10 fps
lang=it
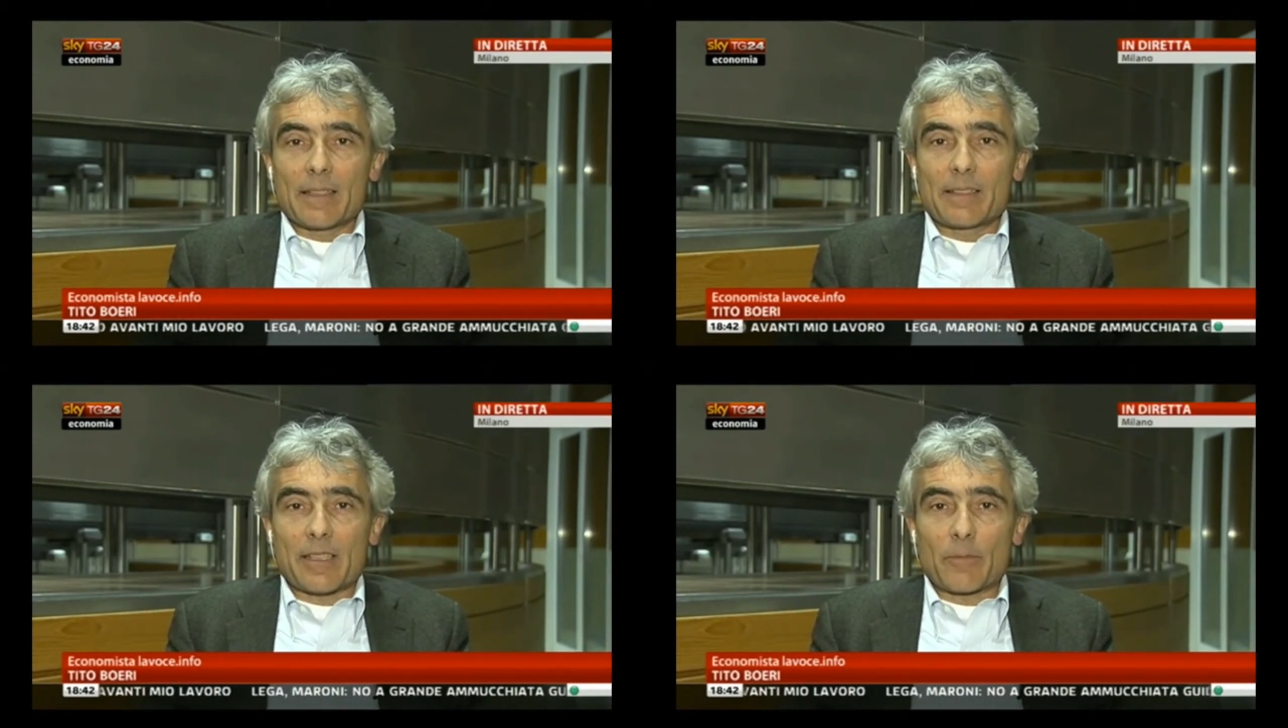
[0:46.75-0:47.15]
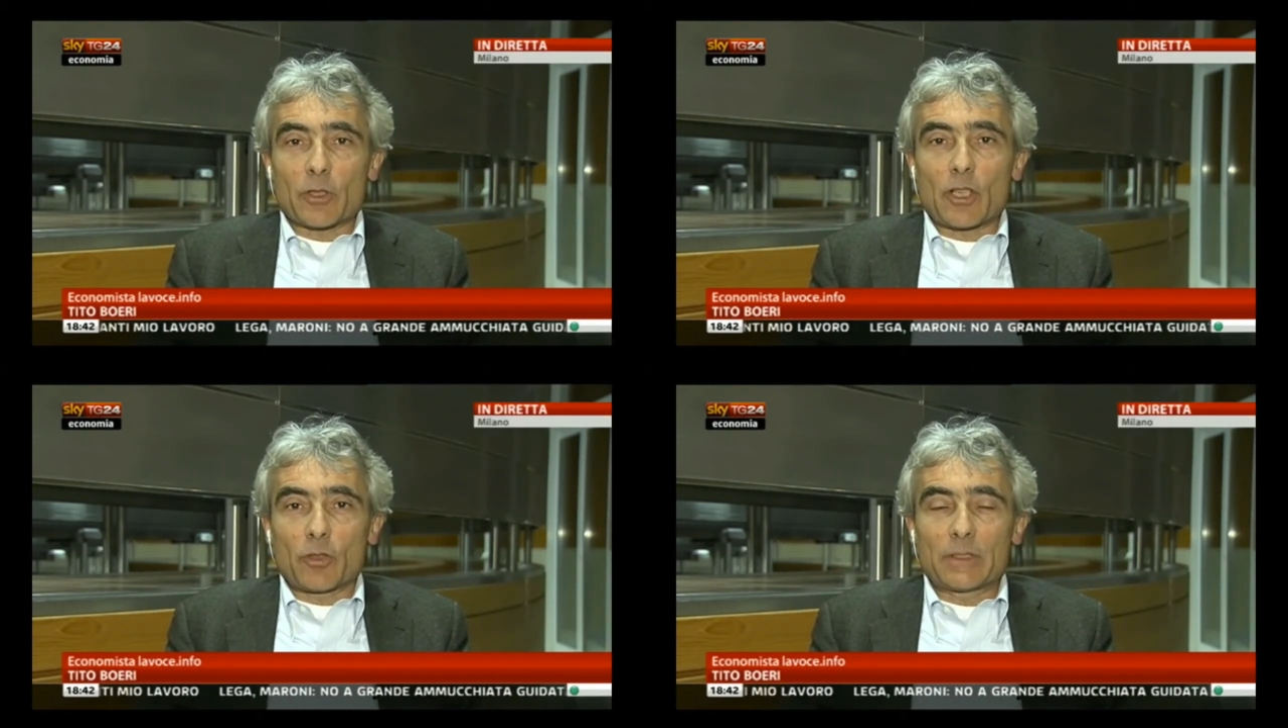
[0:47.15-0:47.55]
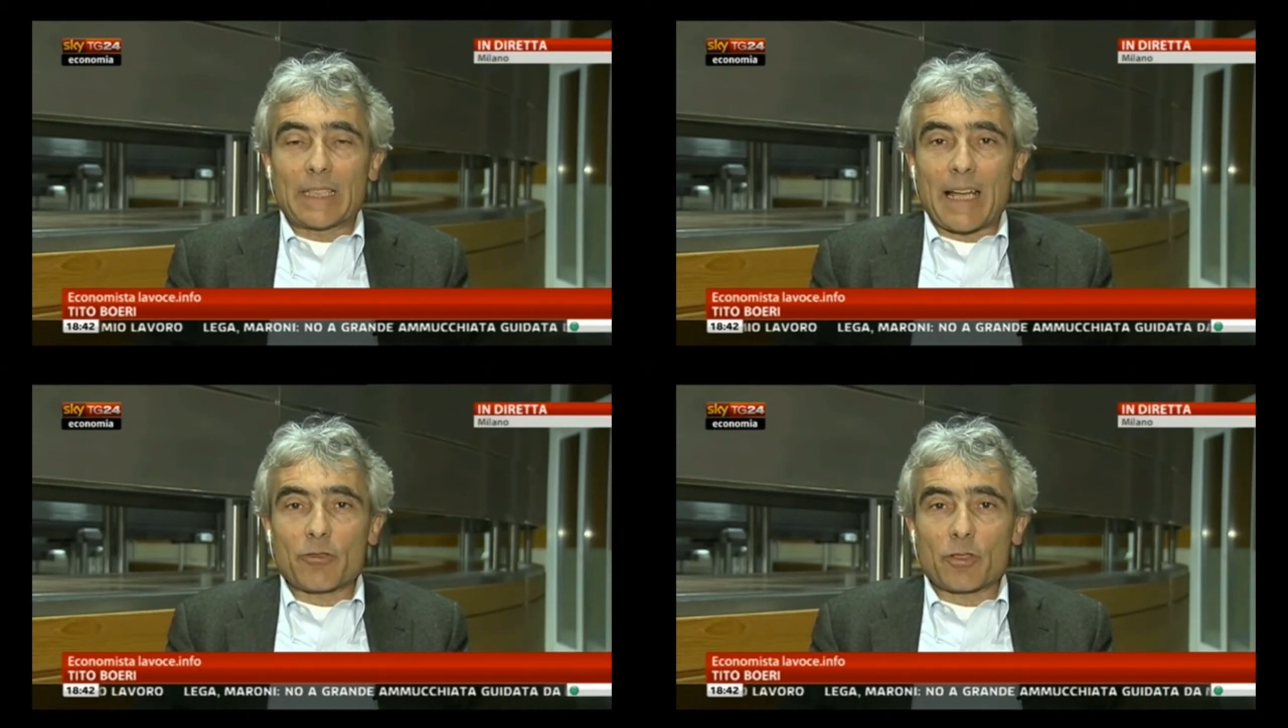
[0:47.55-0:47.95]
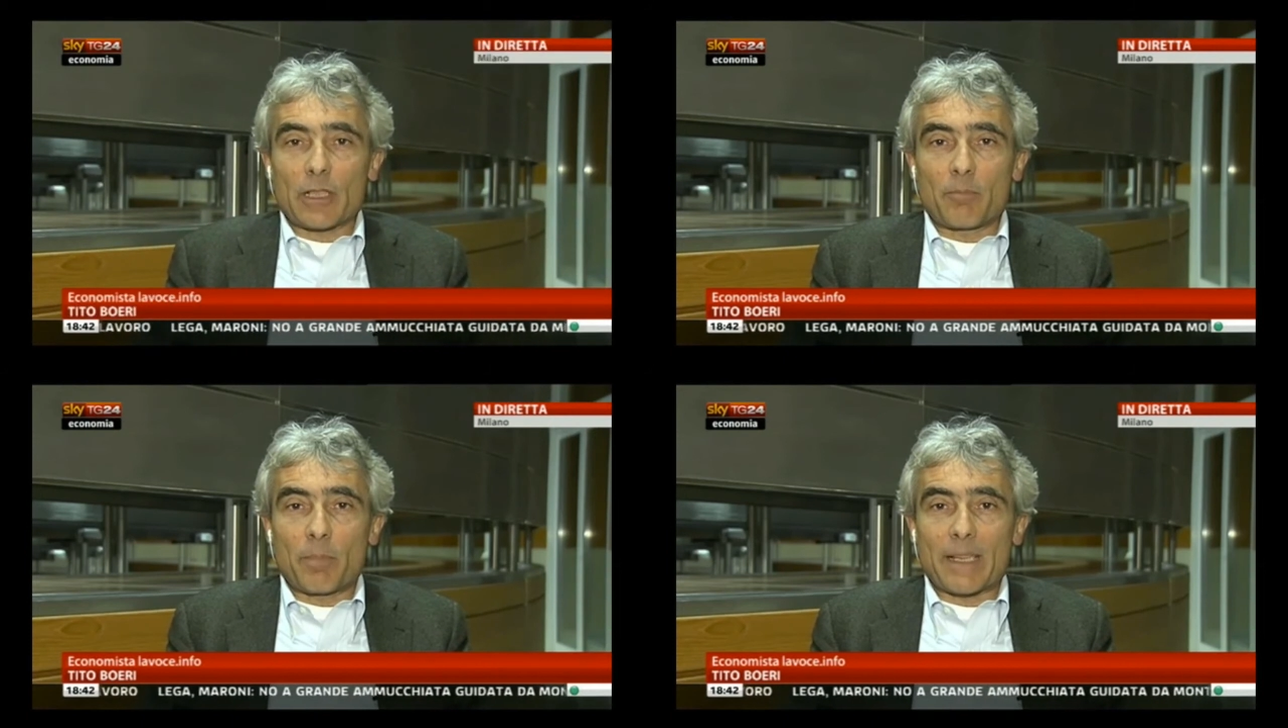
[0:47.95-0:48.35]
diciamo di contagio
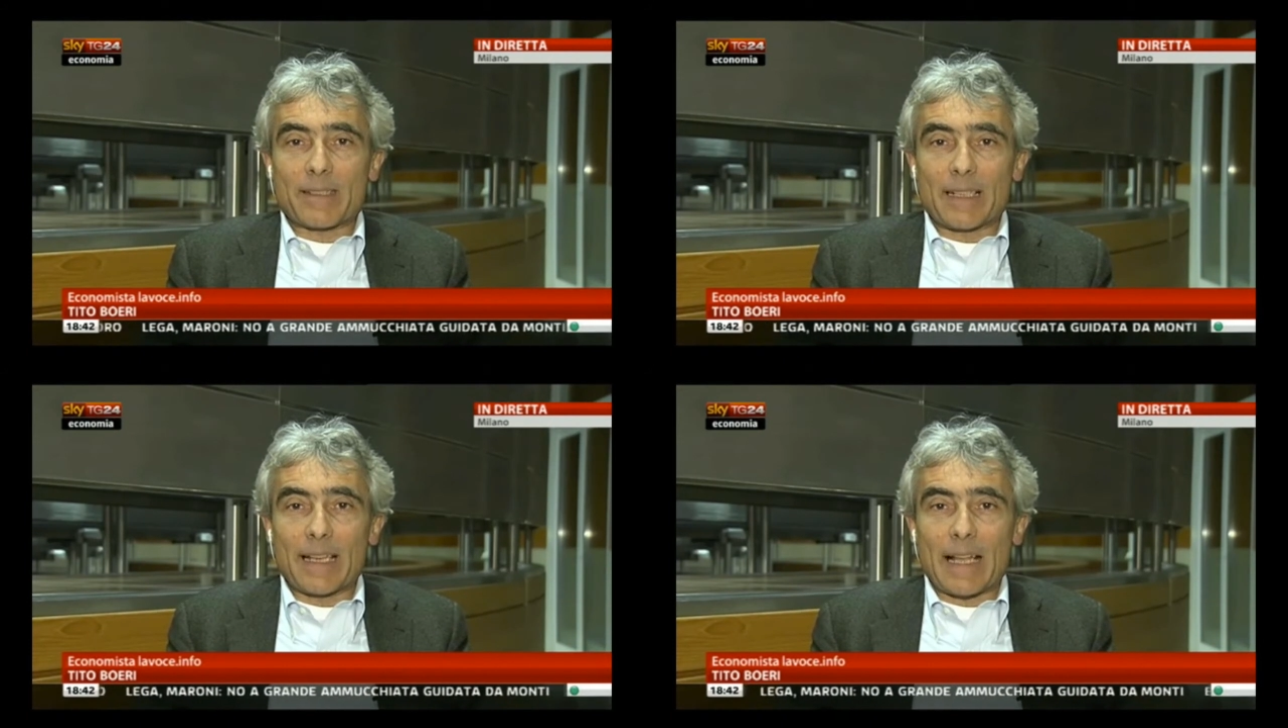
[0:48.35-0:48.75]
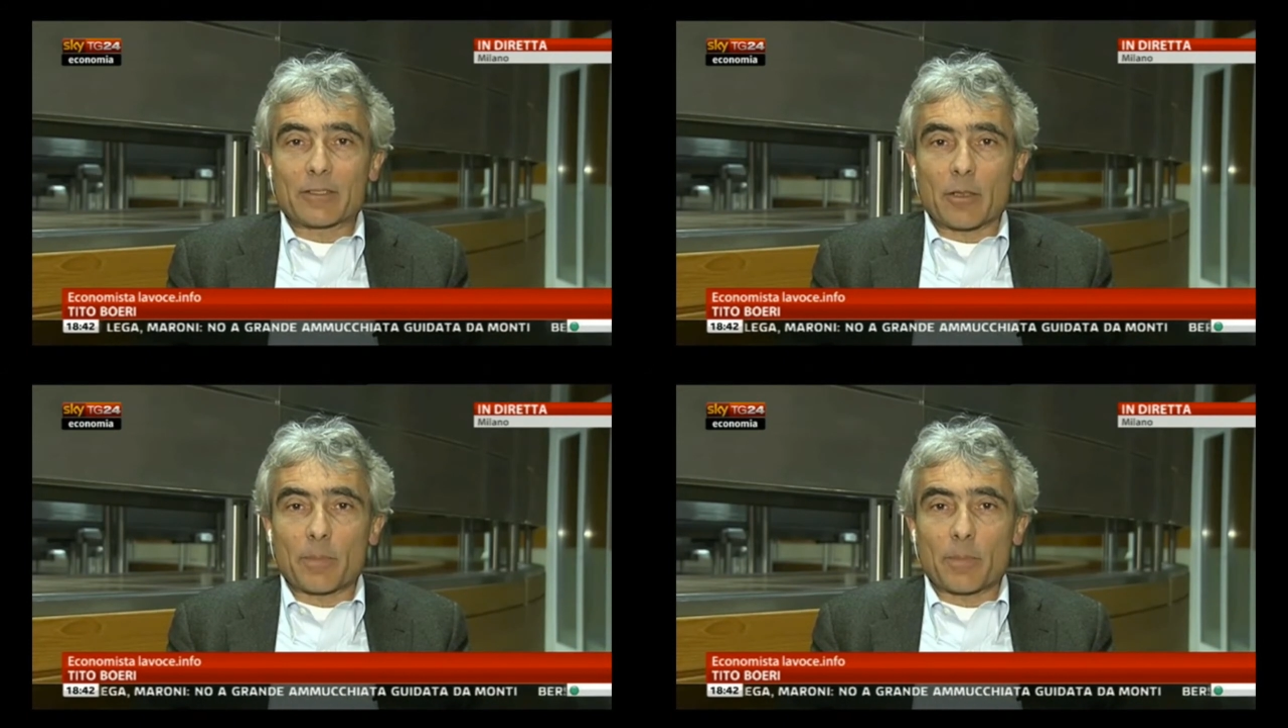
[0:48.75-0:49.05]
da un paese all'altro,